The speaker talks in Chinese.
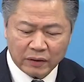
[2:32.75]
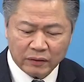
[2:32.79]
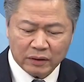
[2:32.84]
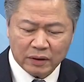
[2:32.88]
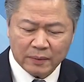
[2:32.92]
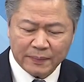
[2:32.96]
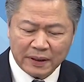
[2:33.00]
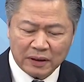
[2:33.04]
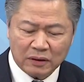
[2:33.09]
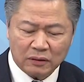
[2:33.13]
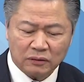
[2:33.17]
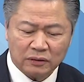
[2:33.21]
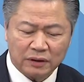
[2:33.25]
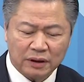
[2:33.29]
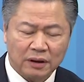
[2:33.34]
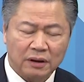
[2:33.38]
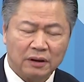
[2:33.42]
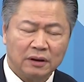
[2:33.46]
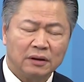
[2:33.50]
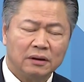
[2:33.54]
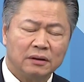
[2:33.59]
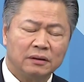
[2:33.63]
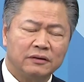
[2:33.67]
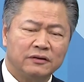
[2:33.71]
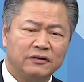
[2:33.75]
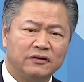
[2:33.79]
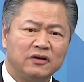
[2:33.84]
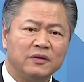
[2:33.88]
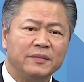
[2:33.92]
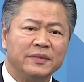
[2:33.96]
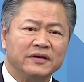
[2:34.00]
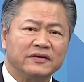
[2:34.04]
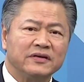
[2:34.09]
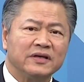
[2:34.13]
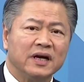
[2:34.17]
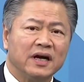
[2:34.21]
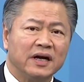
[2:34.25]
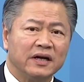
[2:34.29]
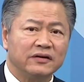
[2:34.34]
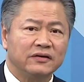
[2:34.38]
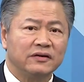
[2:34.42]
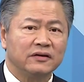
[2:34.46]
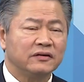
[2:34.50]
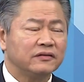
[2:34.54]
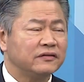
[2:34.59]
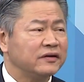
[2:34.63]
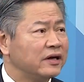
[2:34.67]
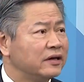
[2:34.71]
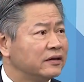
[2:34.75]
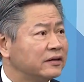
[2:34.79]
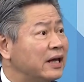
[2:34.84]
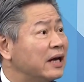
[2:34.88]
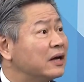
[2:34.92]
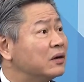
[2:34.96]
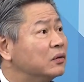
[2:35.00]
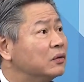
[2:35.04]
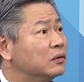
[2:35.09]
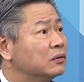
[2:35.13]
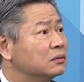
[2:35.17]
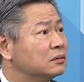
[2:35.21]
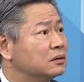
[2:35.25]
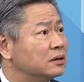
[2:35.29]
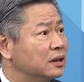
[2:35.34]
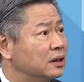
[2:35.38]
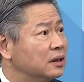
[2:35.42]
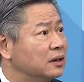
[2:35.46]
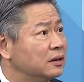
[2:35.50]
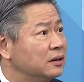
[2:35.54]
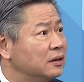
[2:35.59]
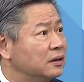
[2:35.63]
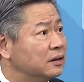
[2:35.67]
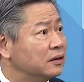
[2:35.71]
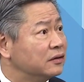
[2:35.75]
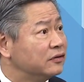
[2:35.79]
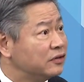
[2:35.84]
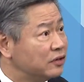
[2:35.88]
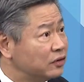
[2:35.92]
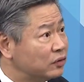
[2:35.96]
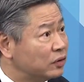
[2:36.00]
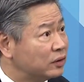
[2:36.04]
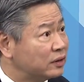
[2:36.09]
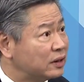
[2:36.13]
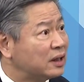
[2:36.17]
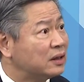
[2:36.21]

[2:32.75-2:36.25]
湾的办公体基本上还是在代工的一个阶段。